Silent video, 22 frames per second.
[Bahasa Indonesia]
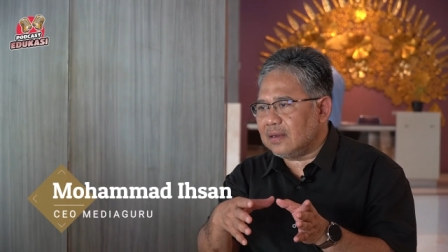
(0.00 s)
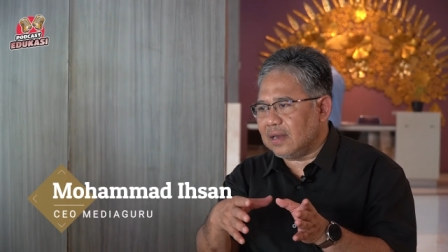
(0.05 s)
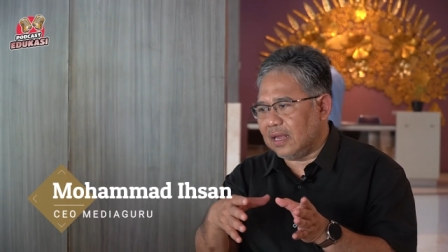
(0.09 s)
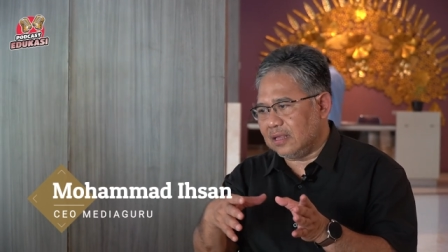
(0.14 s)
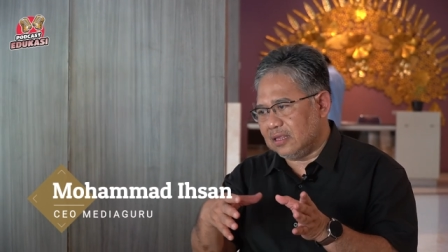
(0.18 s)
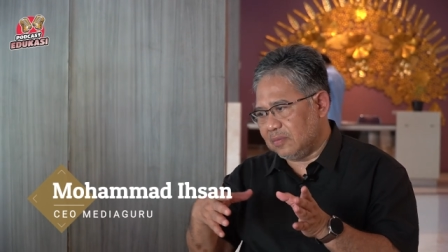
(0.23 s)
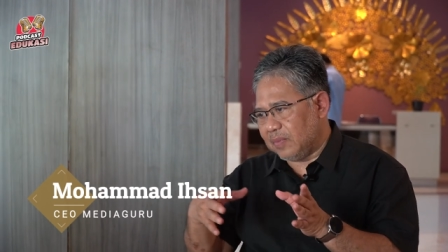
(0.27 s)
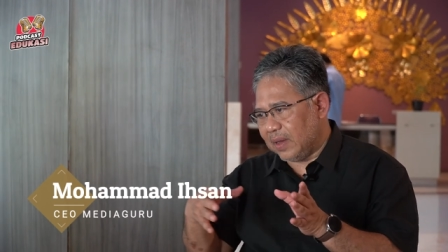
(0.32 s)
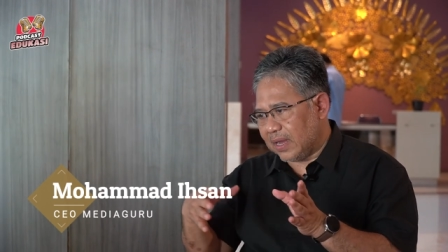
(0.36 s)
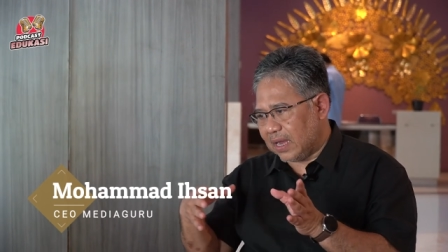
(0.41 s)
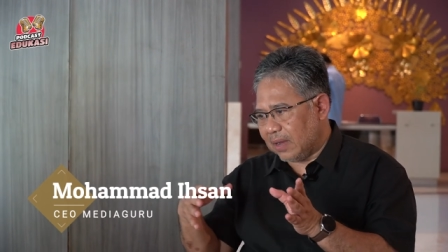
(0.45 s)

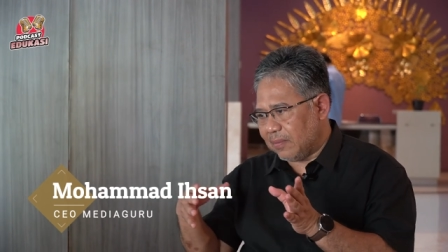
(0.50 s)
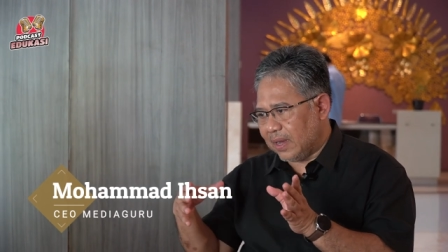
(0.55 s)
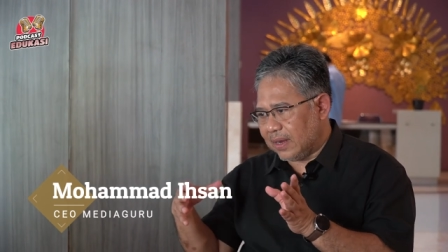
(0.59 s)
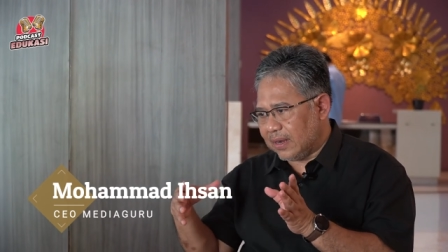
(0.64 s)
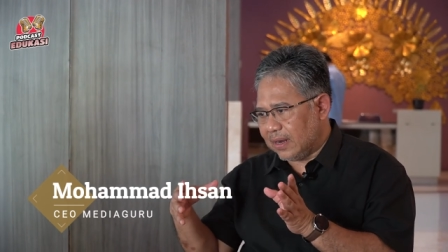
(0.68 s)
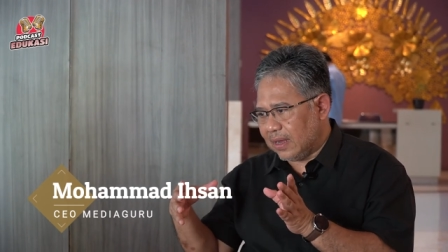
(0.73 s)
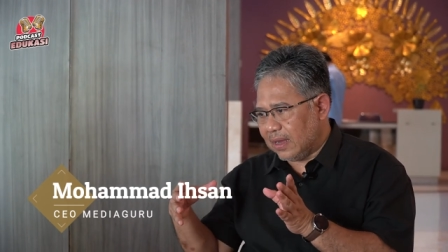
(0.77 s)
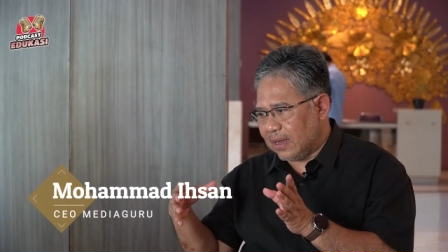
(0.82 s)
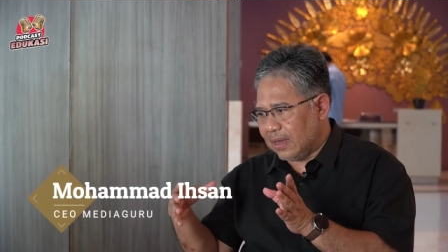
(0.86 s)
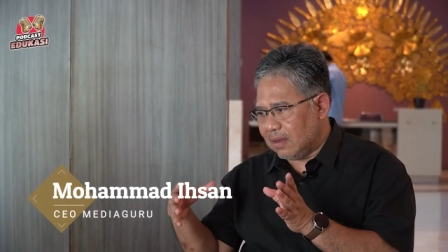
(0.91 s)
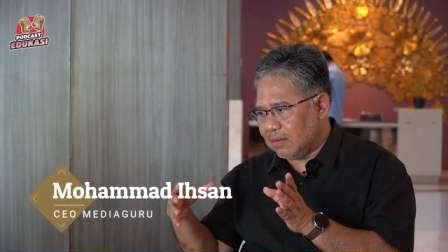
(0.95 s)
nanti
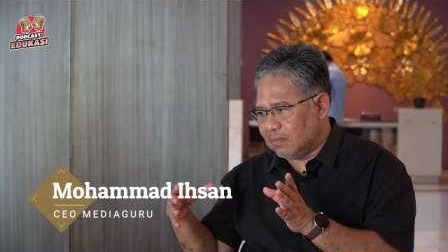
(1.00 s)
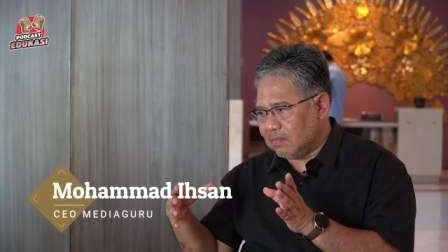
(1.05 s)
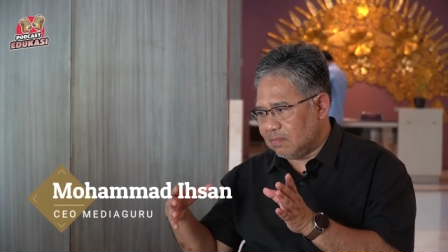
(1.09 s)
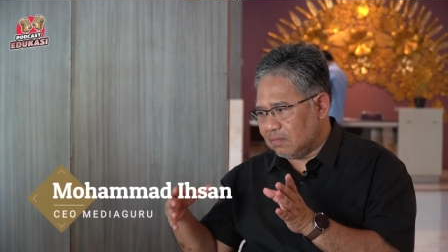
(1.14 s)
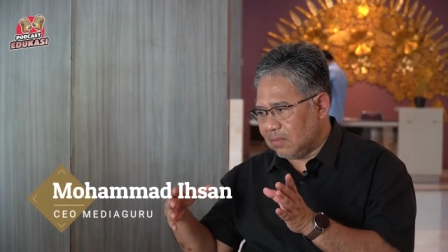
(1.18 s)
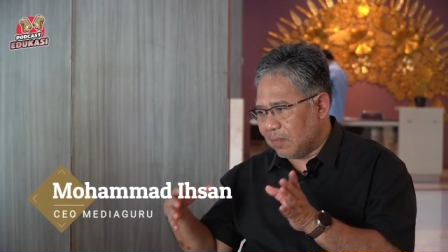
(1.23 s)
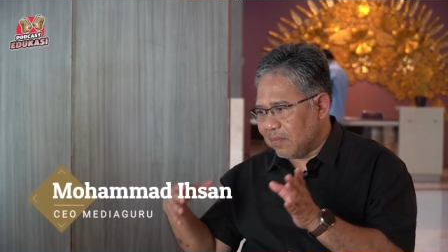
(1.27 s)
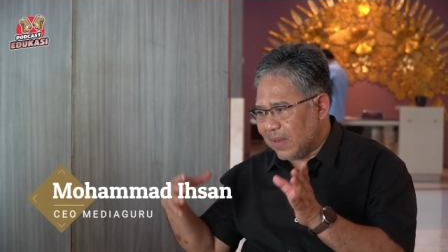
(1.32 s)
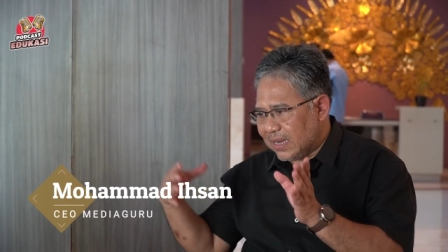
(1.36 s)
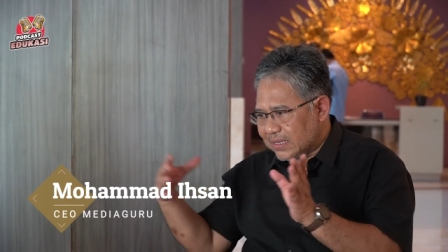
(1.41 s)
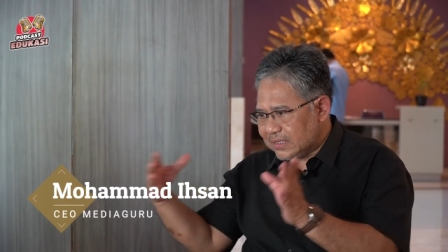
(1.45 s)
bagaimana
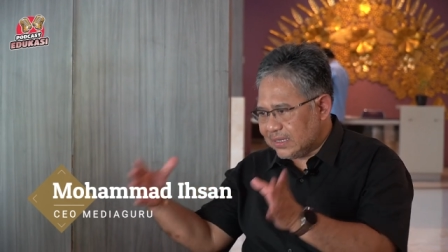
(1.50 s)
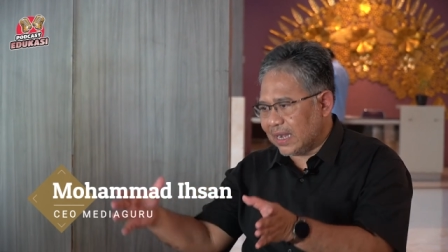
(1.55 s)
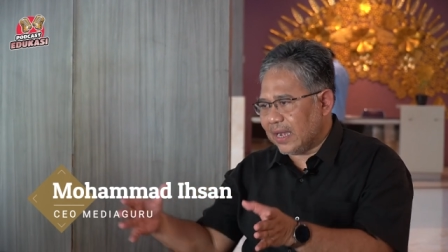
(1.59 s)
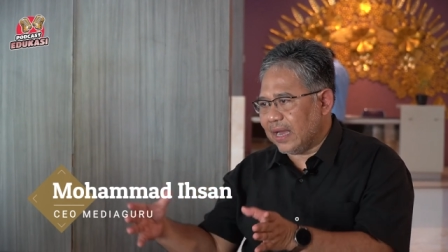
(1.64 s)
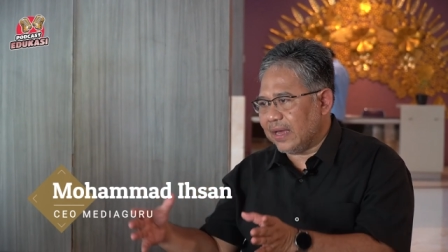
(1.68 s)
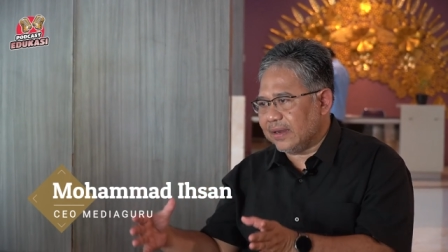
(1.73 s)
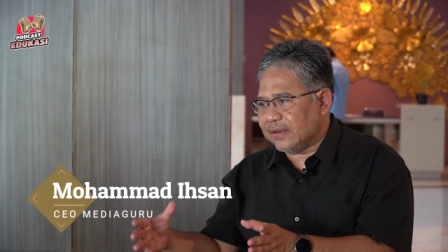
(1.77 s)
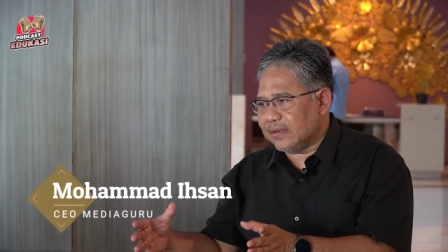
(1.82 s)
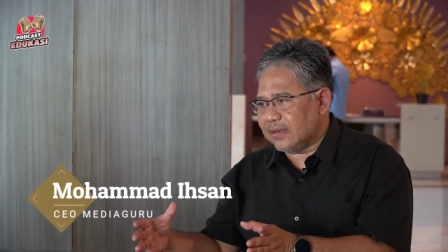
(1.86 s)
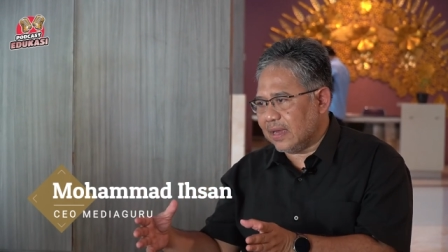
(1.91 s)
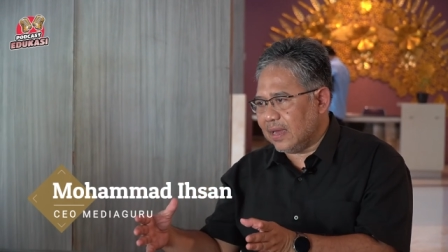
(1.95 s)

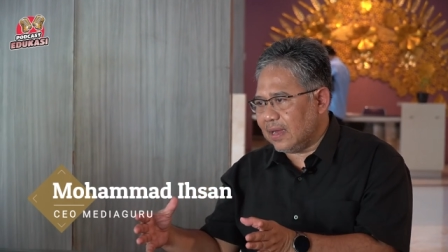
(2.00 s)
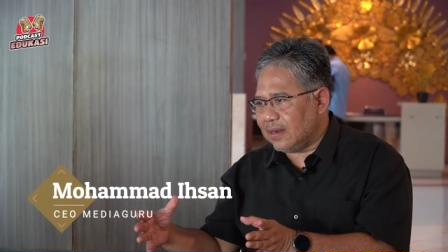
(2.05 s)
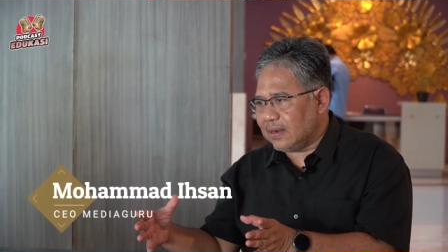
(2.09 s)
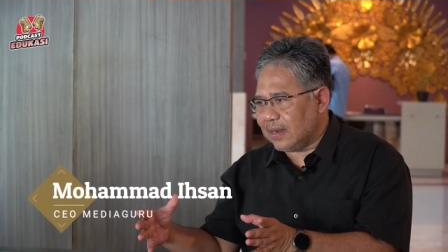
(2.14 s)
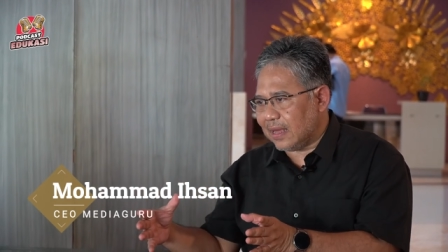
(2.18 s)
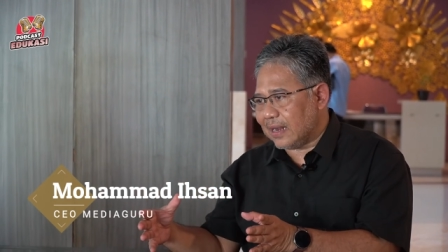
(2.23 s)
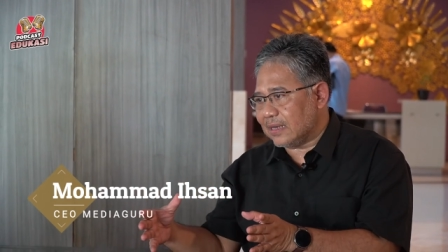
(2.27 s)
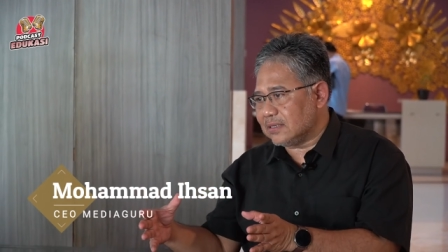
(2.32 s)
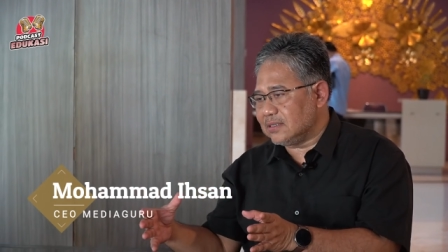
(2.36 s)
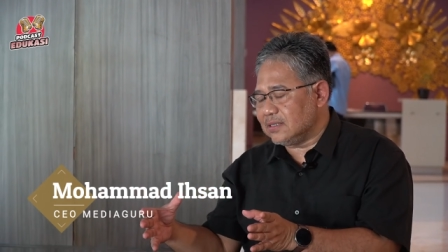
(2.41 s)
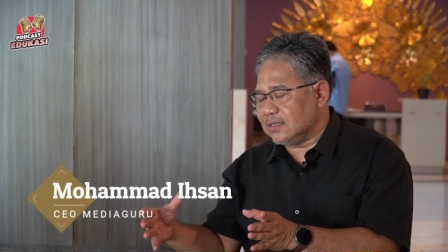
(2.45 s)
membacakannya,
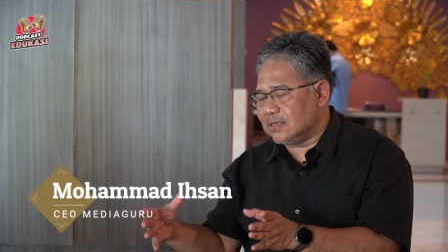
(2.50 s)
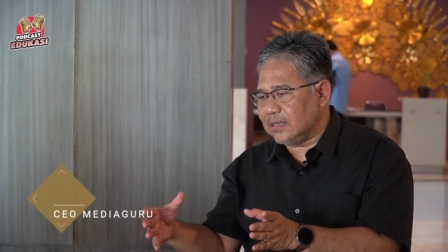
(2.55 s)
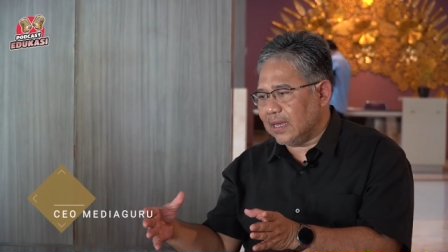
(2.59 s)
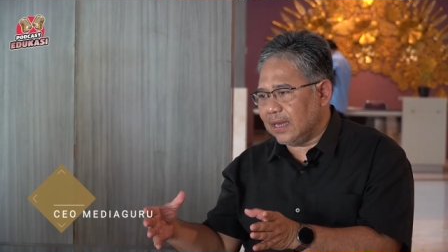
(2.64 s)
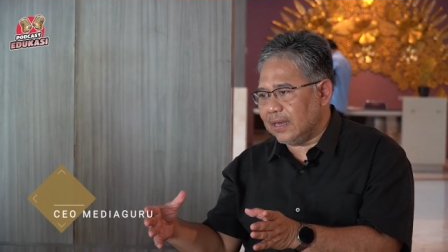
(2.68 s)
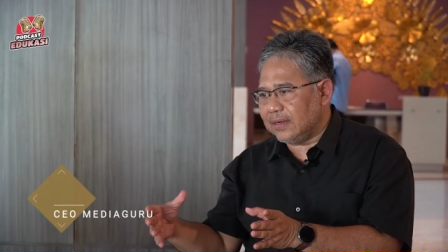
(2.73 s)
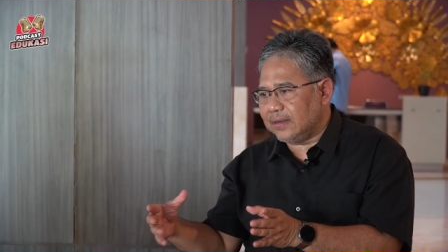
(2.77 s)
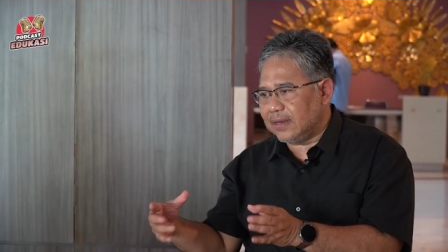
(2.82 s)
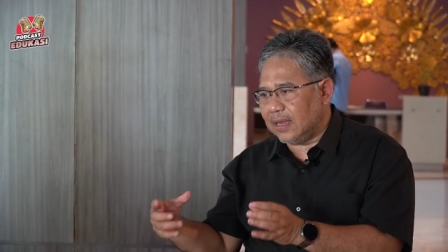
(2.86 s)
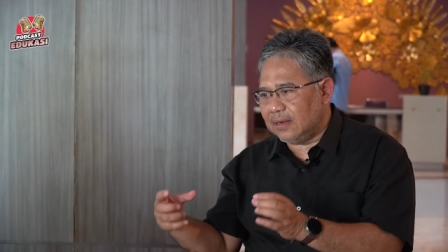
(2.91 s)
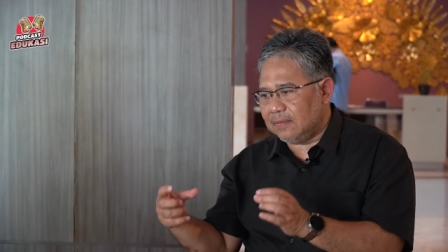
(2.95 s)

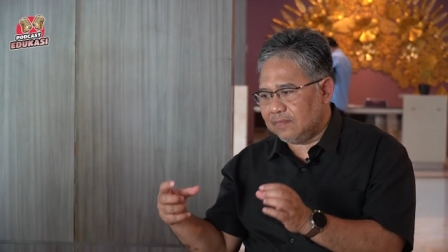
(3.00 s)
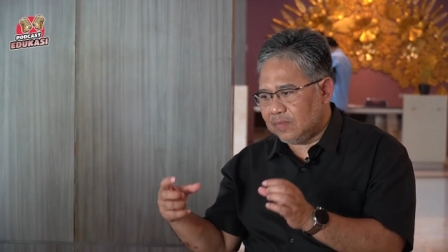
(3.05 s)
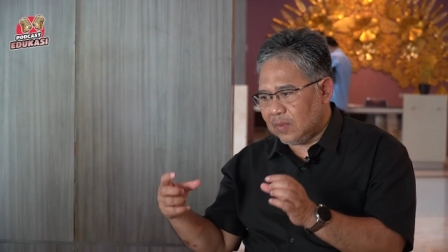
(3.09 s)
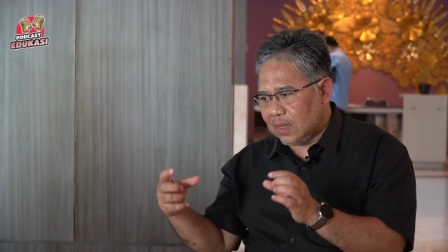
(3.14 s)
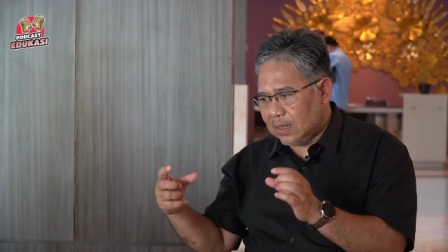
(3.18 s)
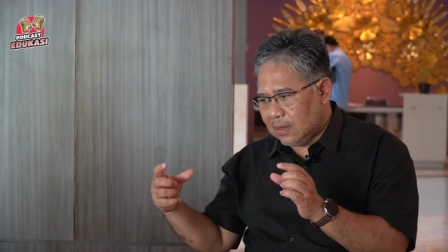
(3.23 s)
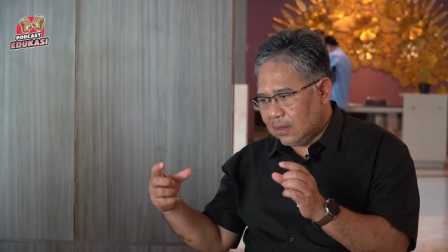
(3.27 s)
narasinya dan